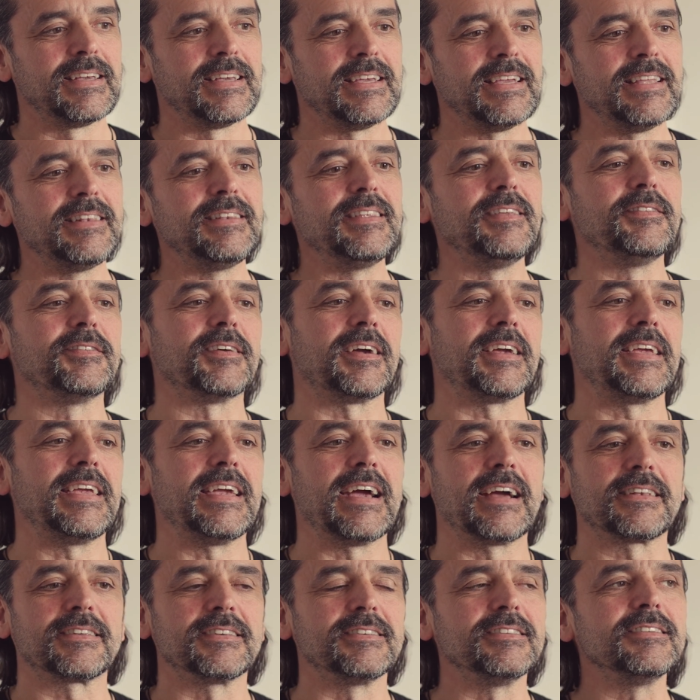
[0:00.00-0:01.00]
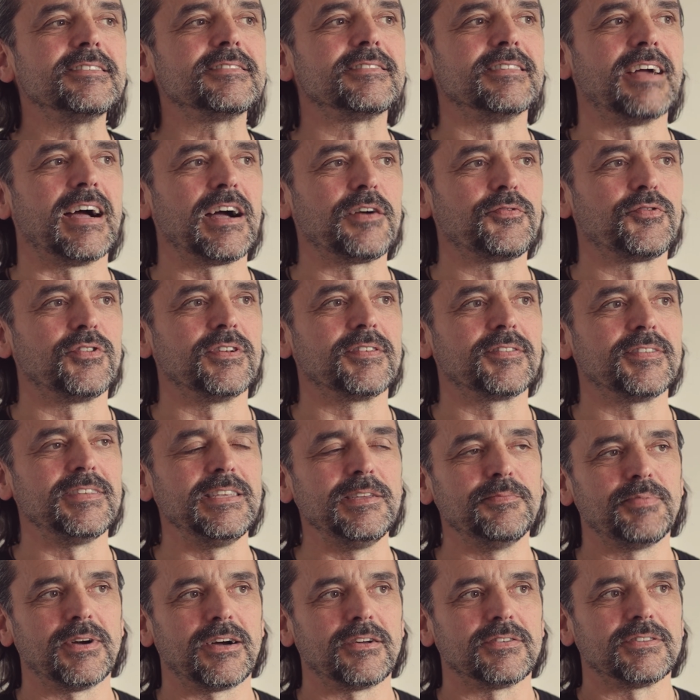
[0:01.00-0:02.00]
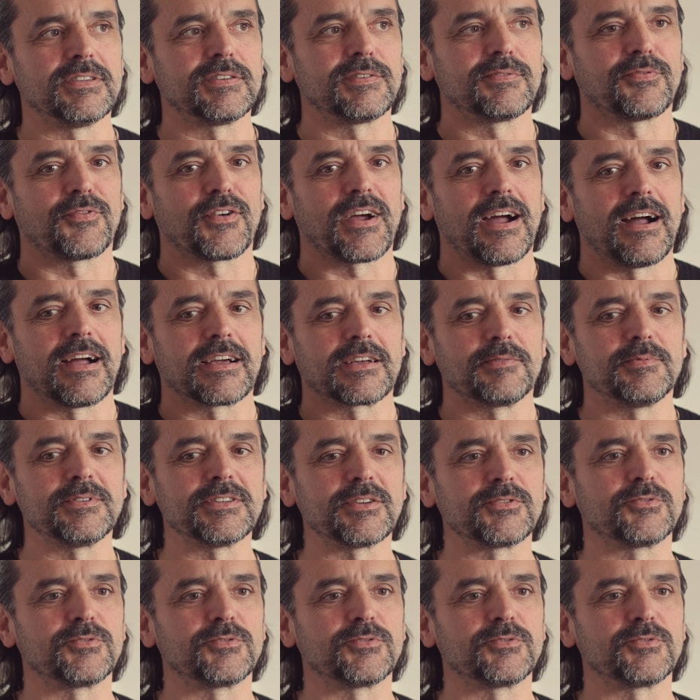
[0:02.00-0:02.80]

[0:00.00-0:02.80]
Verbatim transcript: in dieser Härte nicht nachvollziehbar. Und ich frage mich